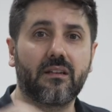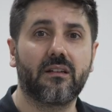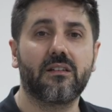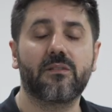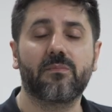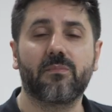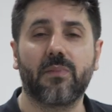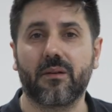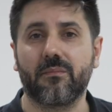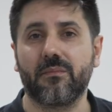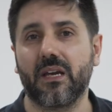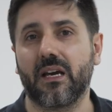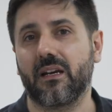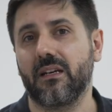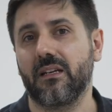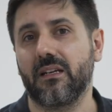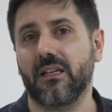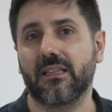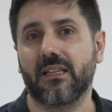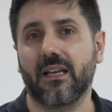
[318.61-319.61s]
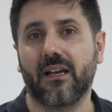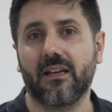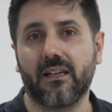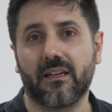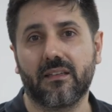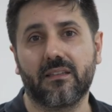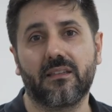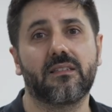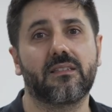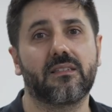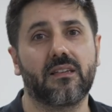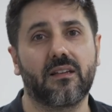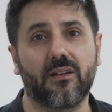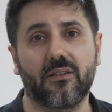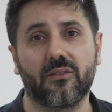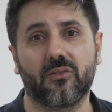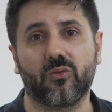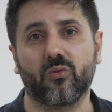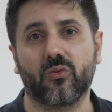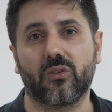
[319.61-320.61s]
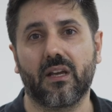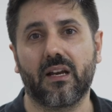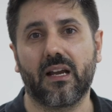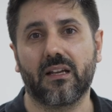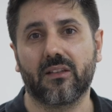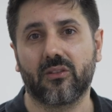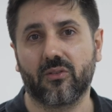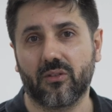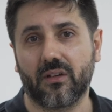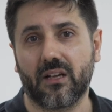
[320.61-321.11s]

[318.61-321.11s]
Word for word: risparmiare in Italia ed essere tutelato